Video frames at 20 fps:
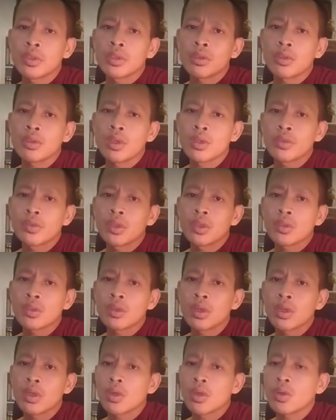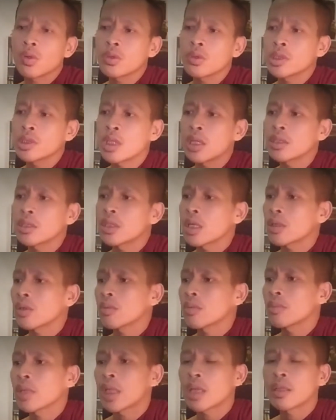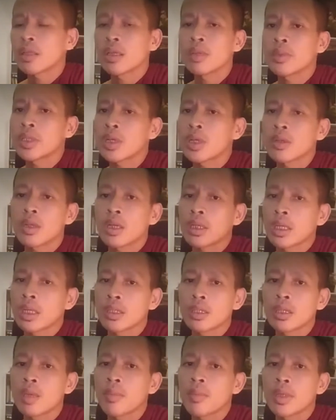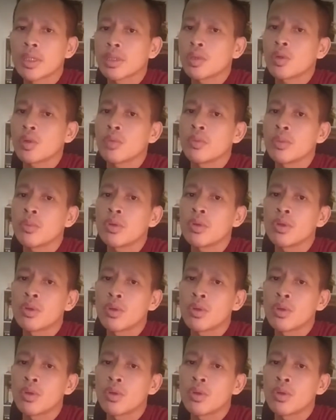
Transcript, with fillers: si đây hơi lui chơi rằng nó bên đây thơ bây giờ đó này thế đang bày từ luôn vì môi cột